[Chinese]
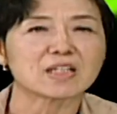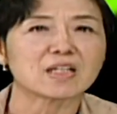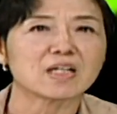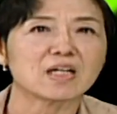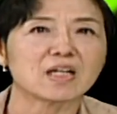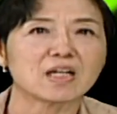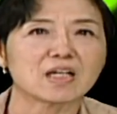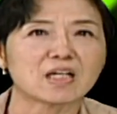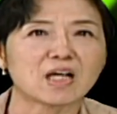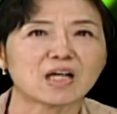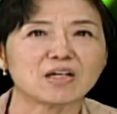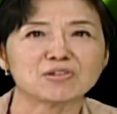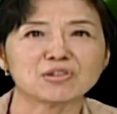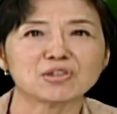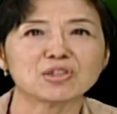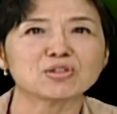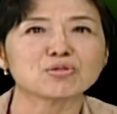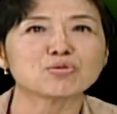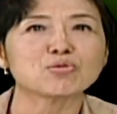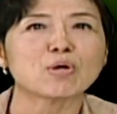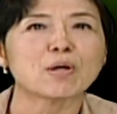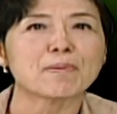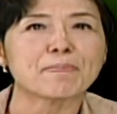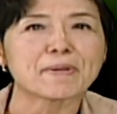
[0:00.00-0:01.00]
个考试
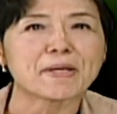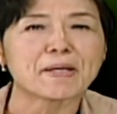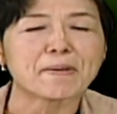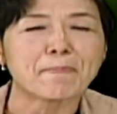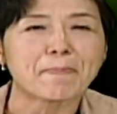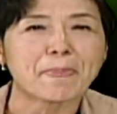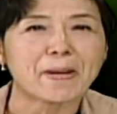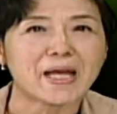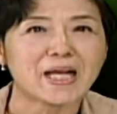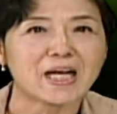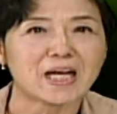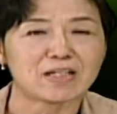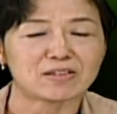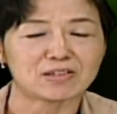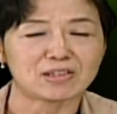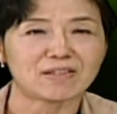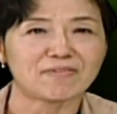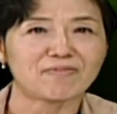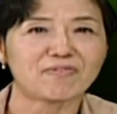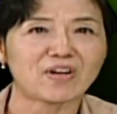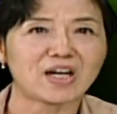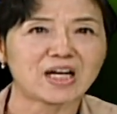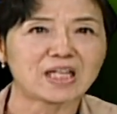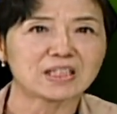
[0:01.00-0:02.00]
作弊被老
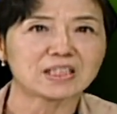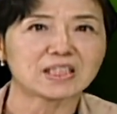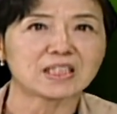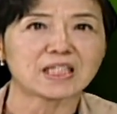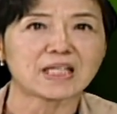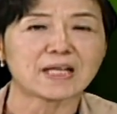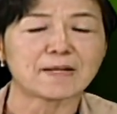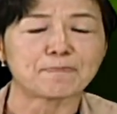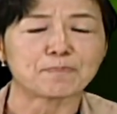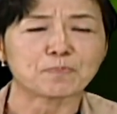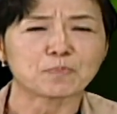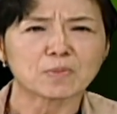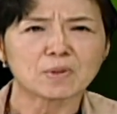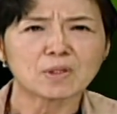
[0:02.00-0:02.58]
师发现？